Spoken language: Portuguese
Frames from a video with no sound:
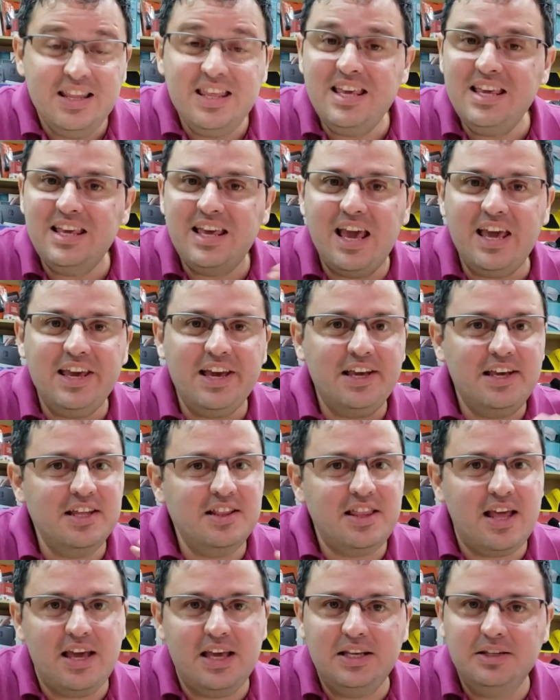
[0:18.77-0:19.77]
Ninguém aqui
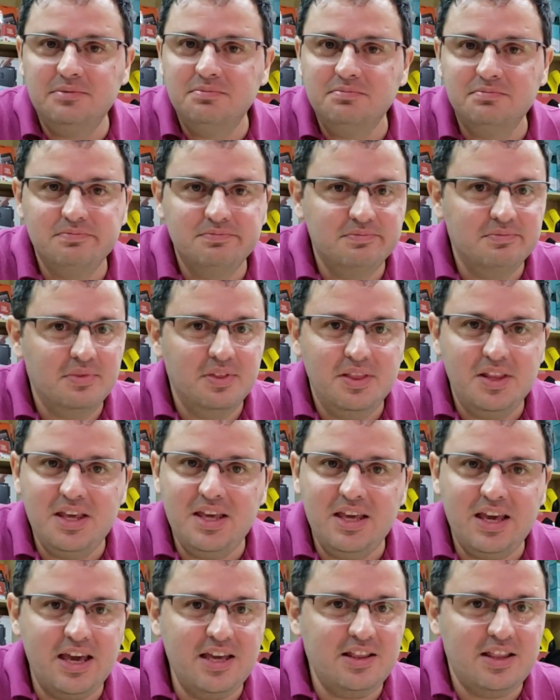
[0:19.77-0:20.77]
tem,
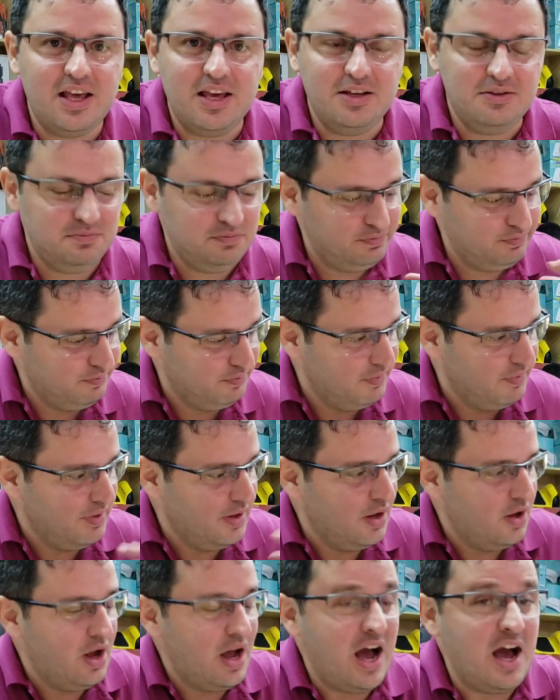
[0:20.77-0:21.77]
ninguém tem.
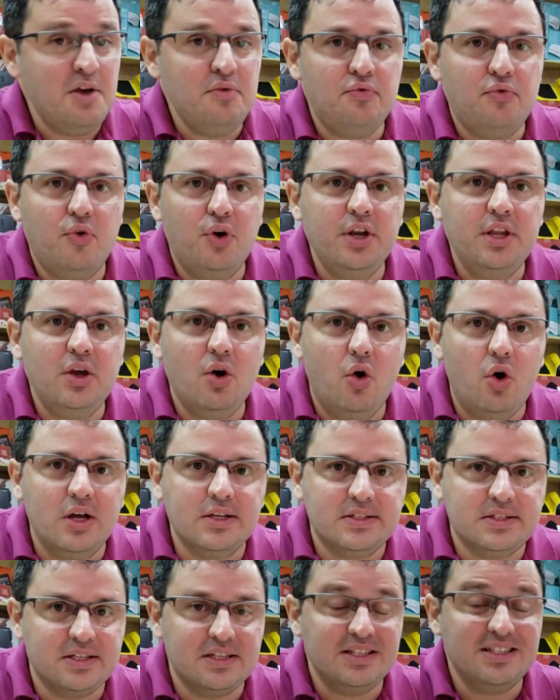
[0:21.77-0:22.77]
iPhone
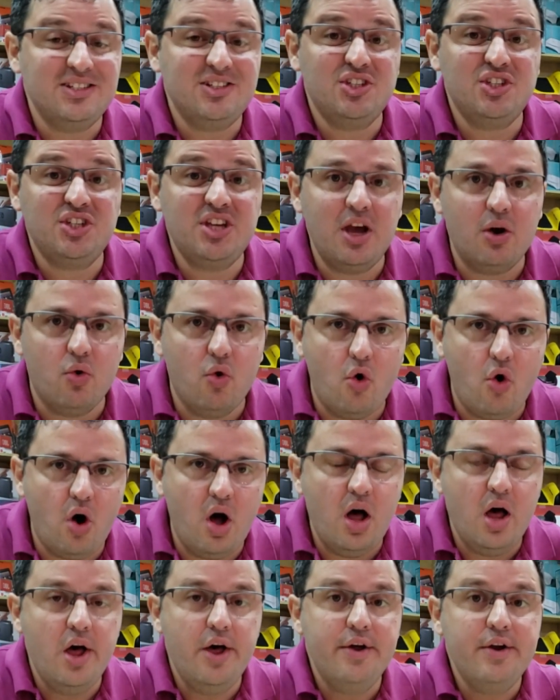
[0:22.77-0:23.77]
11
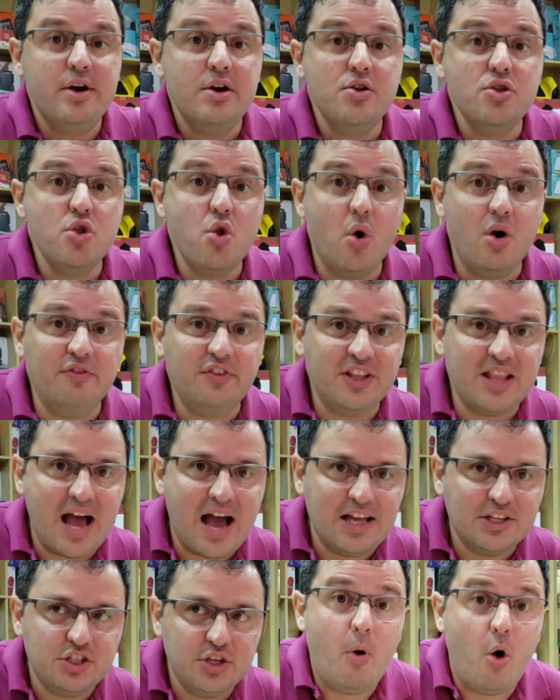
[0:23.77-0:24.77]
chegou,
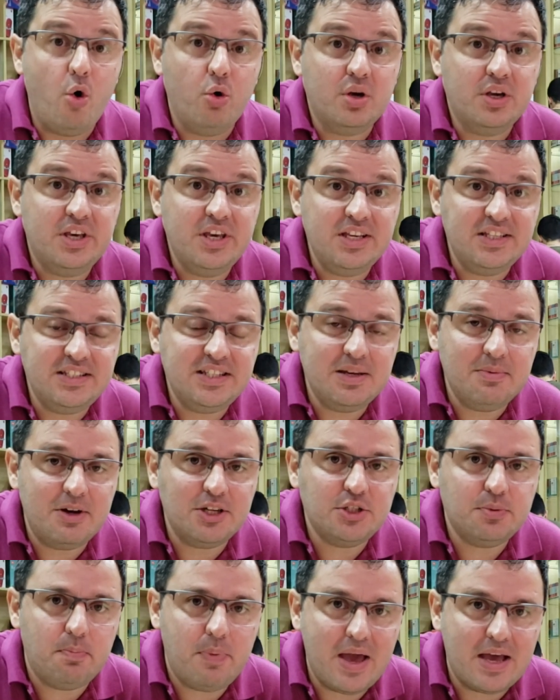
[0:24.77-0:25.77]
novidade,
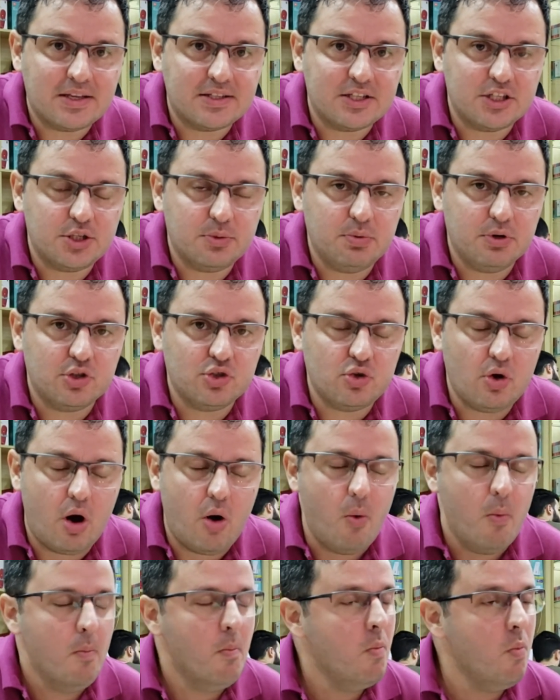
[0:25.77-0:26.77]
pouquíssimas peças,
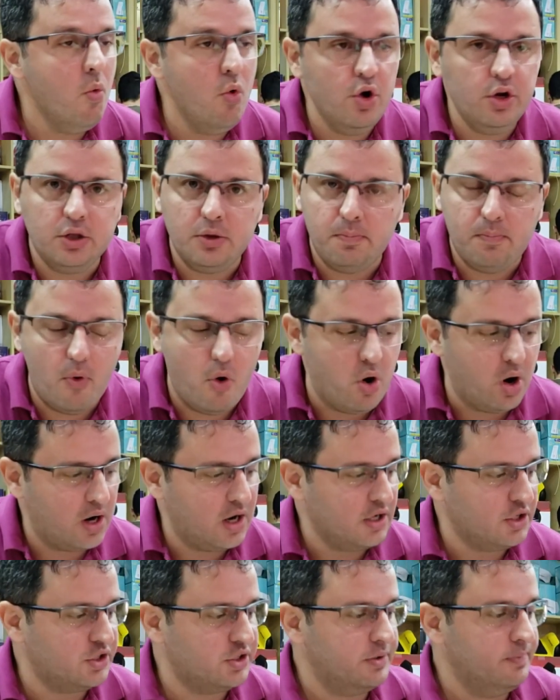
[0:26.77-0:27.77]
pessoal, muito
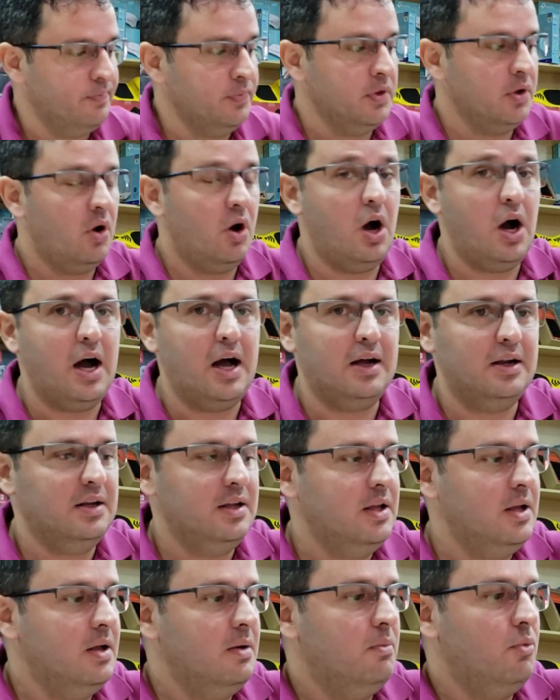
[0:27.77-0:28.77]
poucas. Ó,
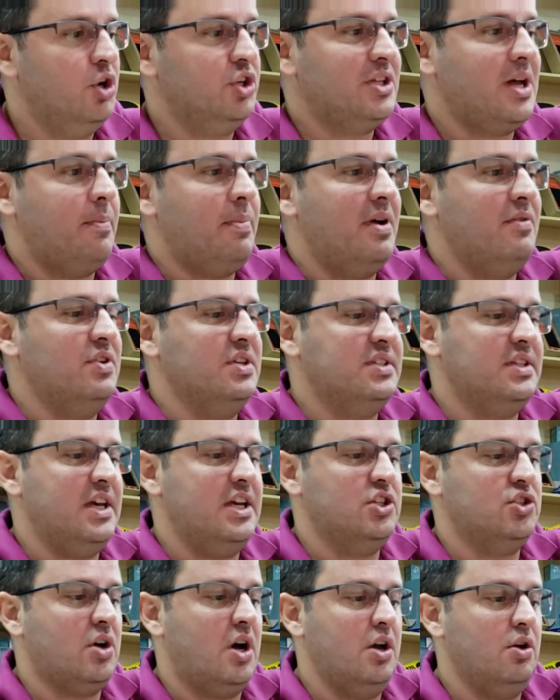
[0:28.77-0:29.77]
mostrar pra
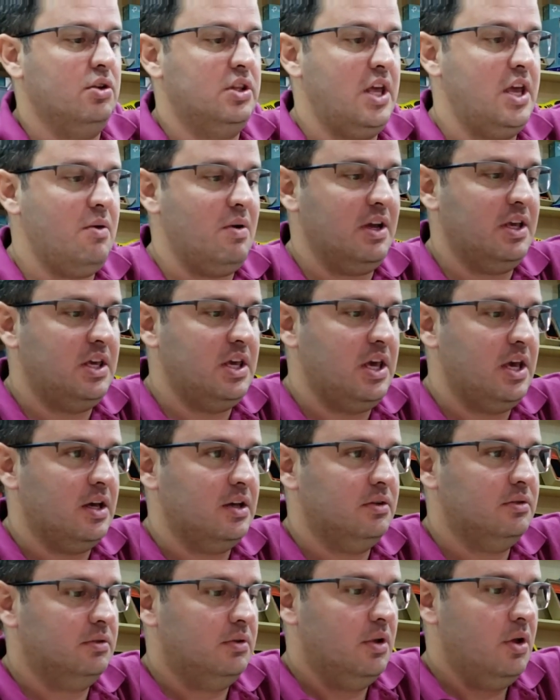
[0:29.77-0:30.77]
vocês, ó, eu tenho aqui
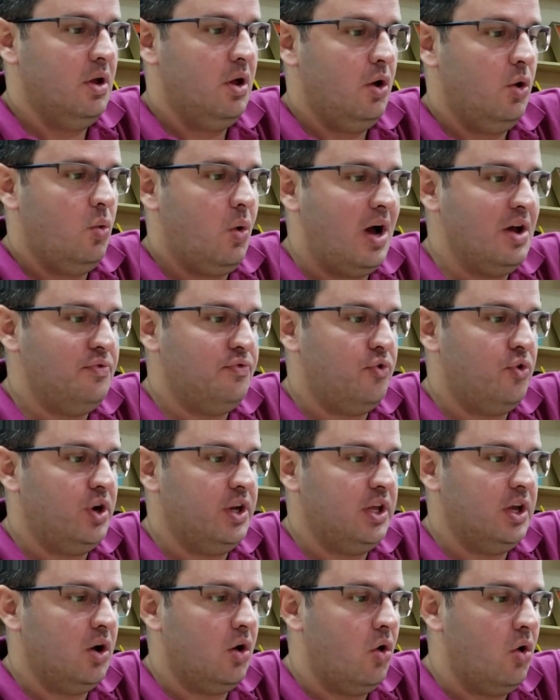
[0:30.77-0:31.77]
o
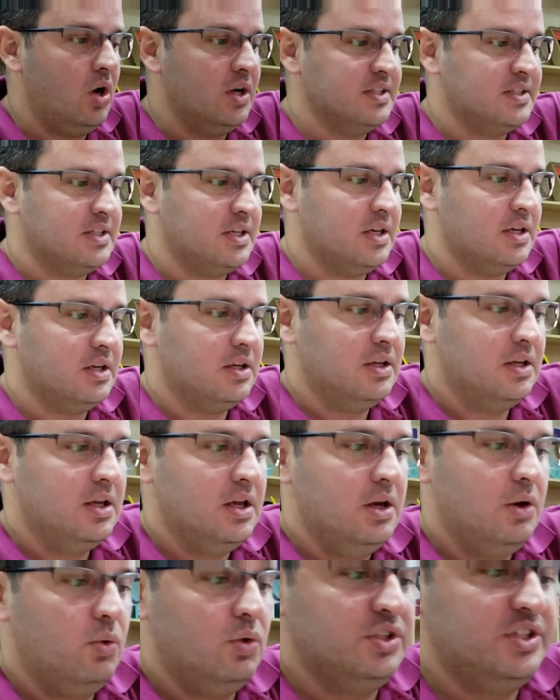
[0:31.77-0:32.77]
iPhone 11
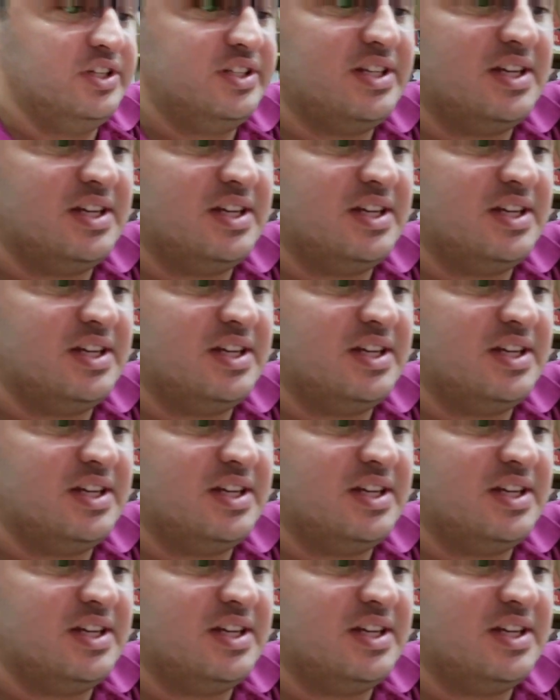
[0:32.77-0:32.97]
de